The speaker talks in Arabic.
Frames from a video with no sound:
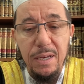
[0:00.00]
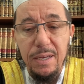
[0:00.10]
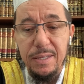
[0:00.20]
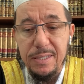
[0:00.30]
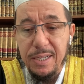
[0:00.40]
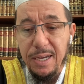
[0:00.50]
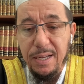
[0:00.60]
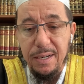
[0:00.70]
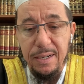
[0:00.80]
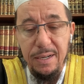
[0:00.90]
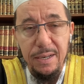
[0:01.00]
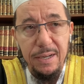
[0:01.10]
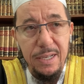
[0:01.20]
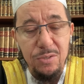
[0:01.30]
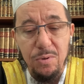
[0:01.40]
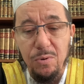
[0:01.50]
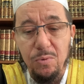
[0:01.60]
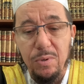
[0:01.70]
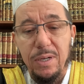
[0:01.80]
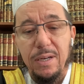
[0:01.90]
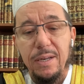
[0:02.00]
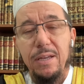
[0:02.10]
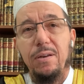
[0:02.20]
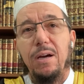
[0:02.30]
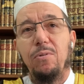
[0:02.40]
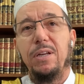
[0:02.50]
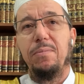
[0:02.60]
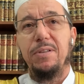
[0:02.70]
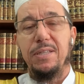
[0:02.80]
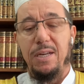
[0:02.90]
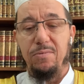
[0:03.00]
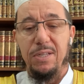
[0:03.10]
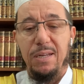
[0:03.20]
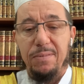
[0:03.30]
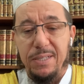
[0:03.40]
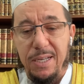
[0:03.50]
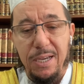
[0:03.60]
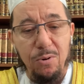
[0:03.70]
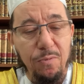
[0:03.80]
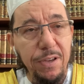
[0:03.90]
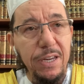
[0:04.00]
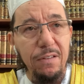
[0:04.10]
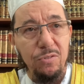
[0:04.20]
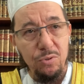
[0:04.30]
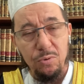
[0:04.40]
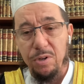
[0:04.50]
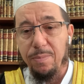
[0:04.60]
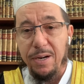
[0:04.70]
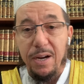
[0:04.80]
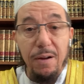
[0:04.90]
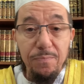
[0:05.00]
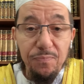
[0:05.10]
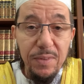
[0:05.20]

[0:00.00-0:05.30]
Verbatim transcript: يتسحر الناس وهو لأن قول النبي صلى الله عليه وسلم تسحروا فإن في السحور بركة